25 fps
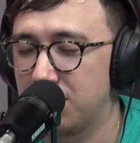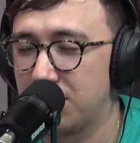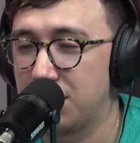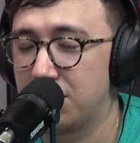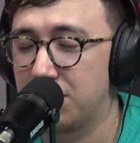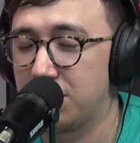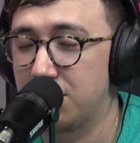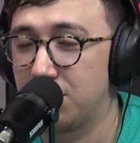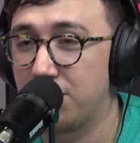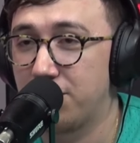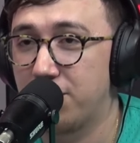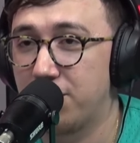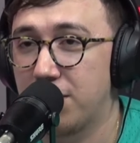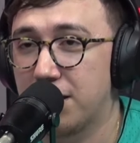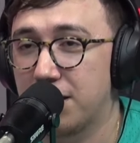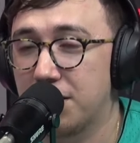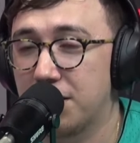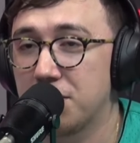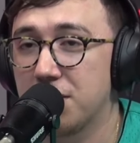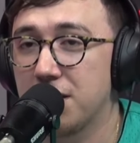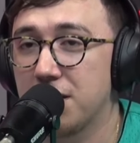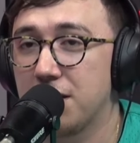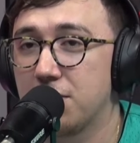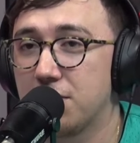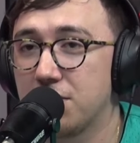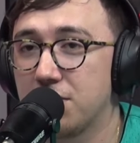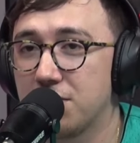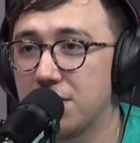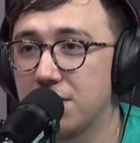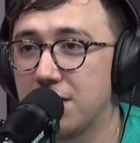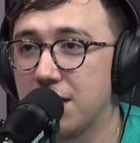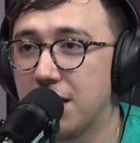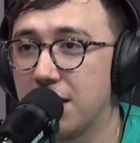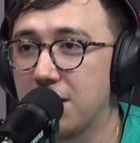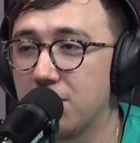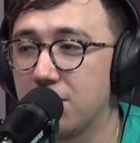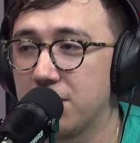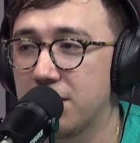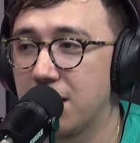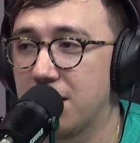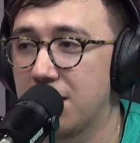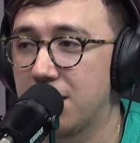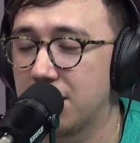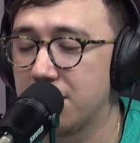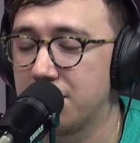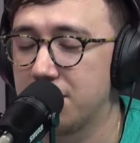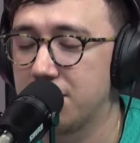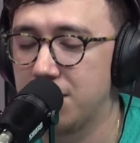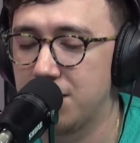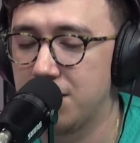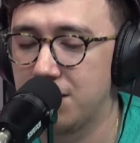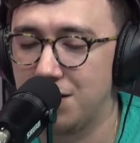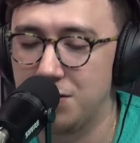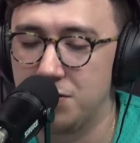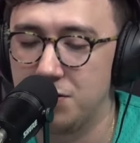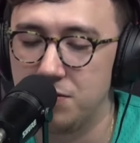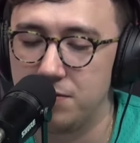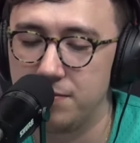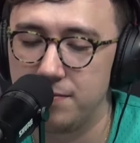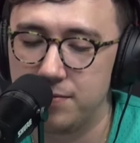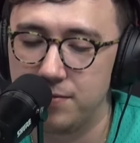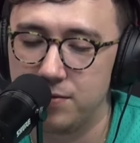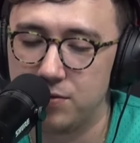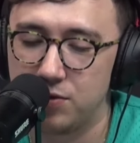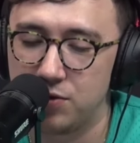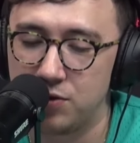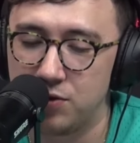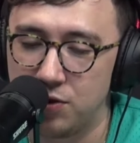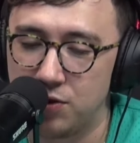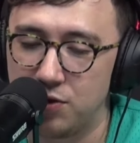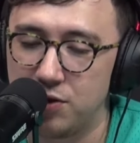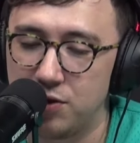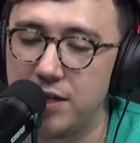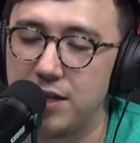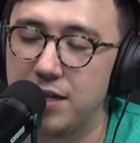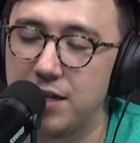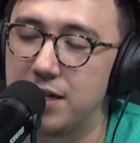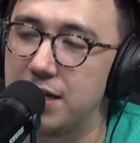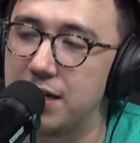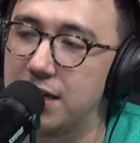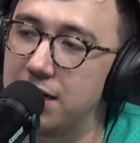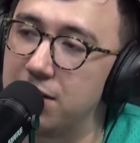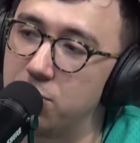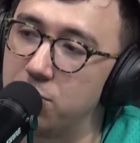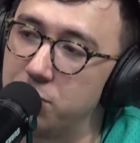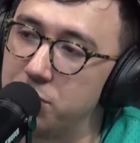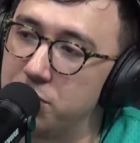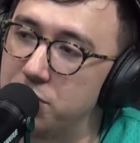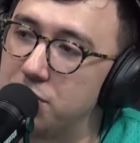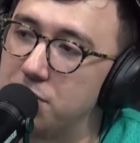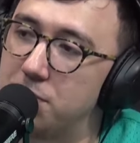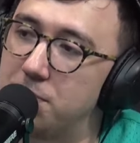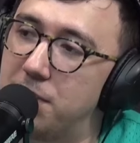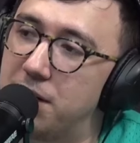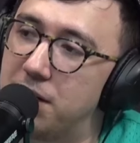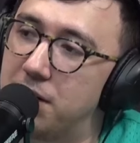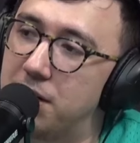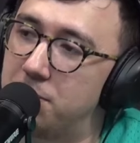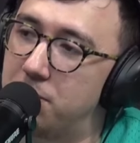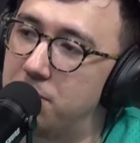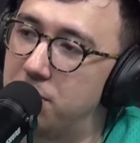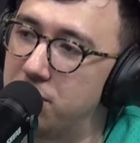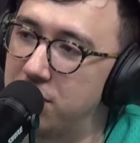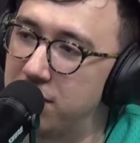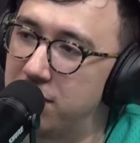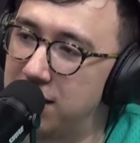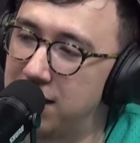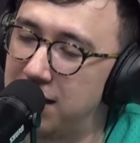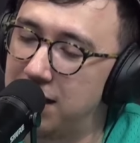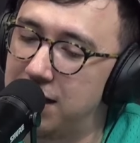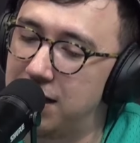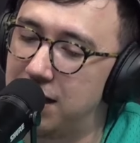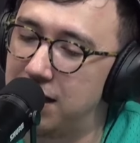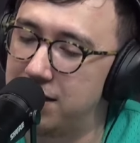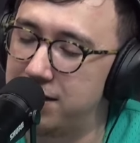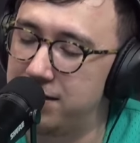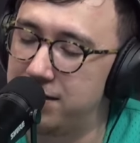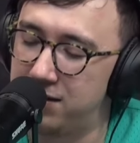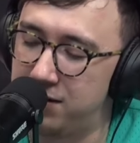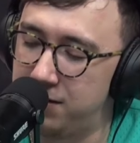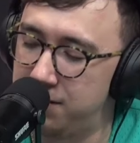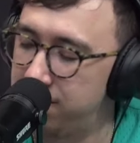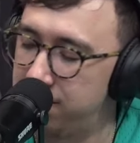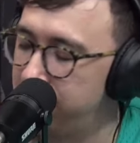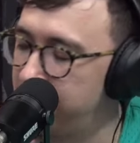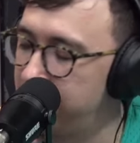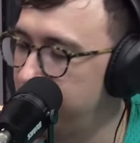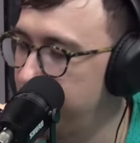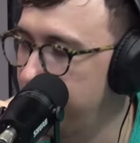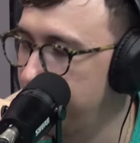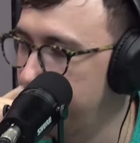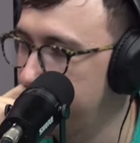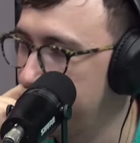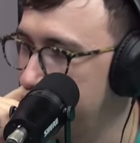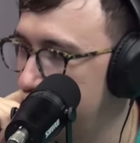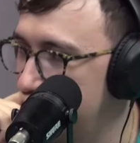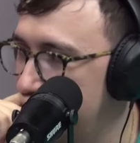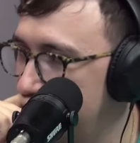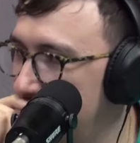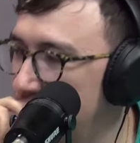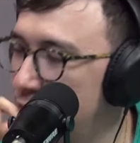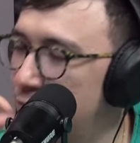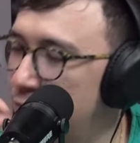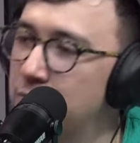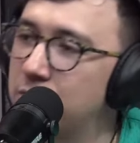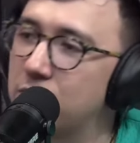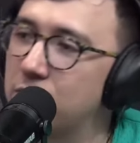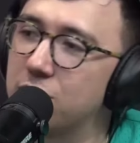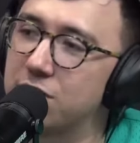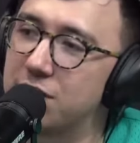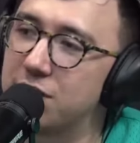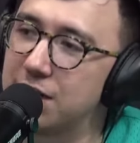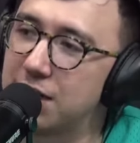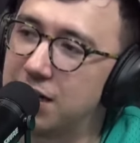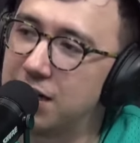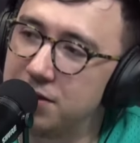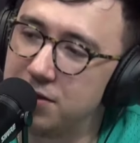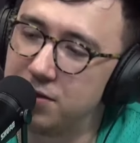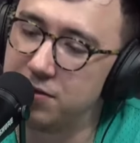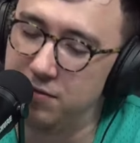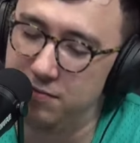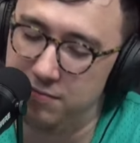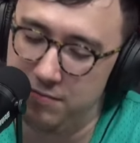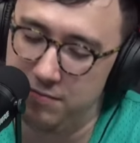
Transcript: esto fue creo que el 12 de enero, estaba revisando, yo dije que Lucho para poder ganarse su contrato,